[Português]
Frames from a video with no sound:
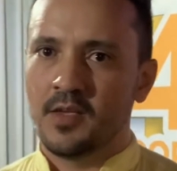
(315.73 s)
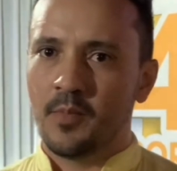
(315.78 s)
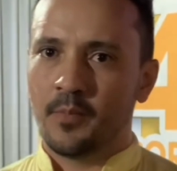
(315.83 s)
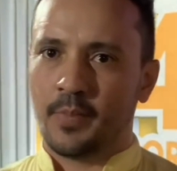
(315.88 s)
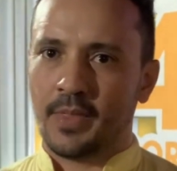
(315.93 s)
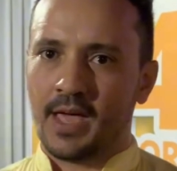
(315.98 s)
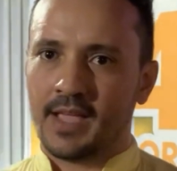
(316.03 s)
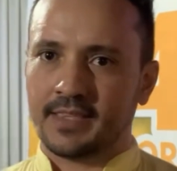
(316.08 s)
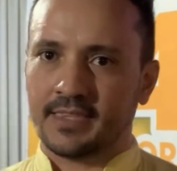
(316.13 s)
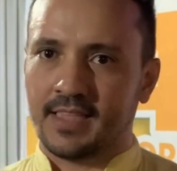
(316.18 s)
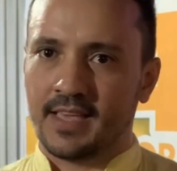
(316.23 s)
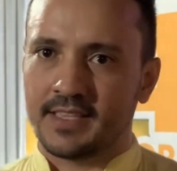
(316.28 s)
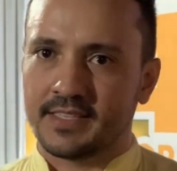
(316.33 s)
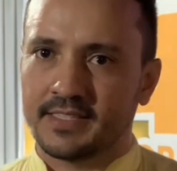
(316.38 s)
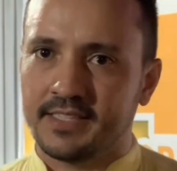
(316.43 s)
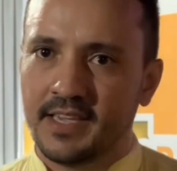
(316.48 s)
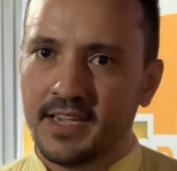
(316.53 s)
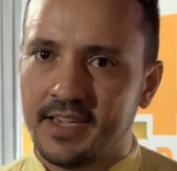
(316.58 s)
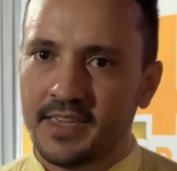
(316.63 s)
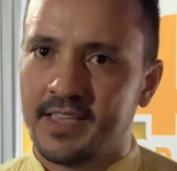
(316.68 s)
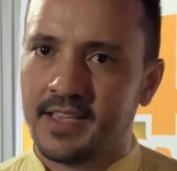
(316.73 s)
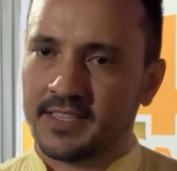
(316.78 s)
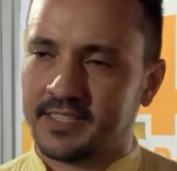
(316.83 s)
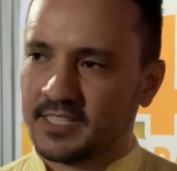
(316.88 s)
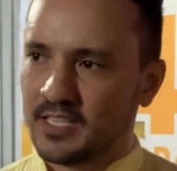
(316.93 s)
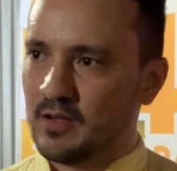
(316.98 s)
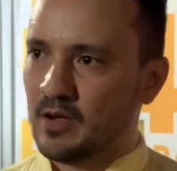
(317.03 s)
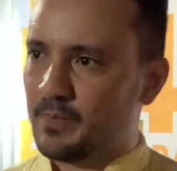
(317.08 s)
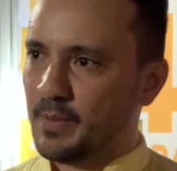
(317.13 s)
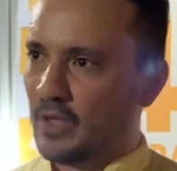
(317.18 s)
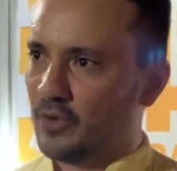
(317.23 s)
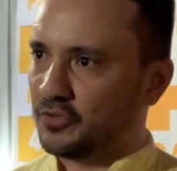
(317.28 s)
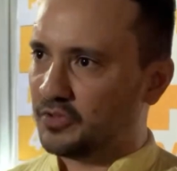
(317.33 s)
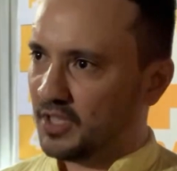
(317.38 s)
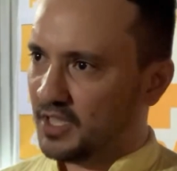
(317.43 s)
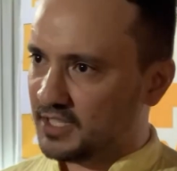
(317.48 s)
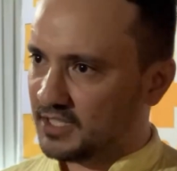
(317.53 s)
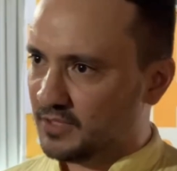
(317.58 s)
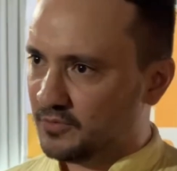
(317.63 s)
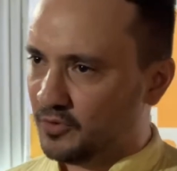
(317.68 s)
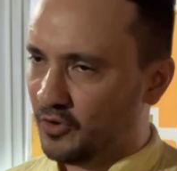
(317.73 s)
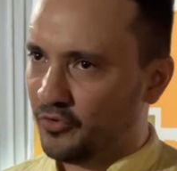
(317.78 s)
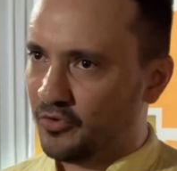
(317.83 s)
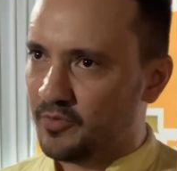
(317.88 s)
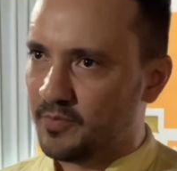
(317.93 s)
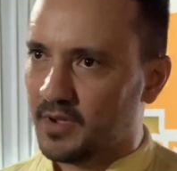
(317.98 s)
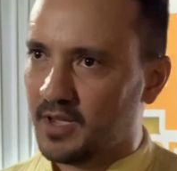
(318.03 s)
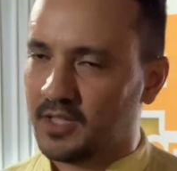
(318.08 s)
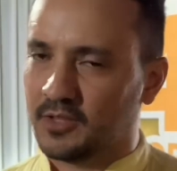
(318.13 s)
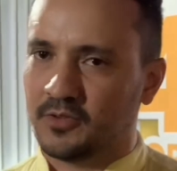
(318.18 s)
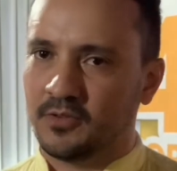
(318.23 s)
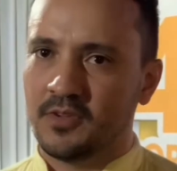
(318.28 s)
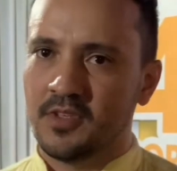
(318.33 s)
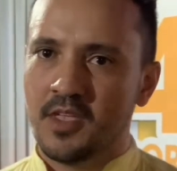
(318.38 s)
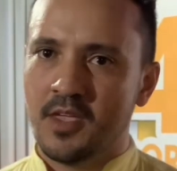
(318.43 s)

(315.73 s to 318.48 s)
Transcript: para trazer Iracema para o desenvolvimento,